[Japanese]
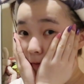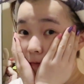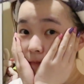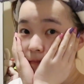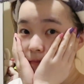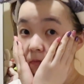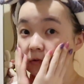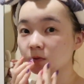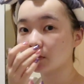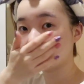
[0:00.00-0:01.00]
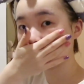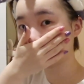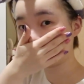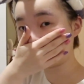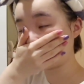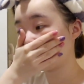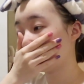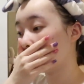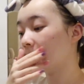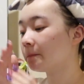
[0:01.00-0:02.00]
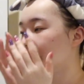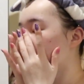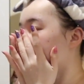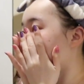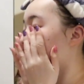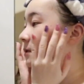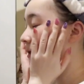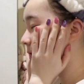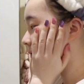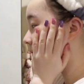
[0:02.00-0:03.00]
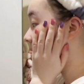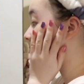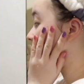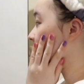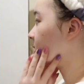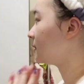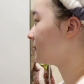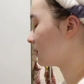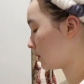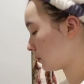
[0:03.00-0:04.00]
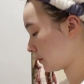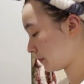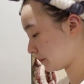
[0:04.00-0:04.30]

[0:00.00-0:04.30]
いなちょっと今よくね時間わからないんですけど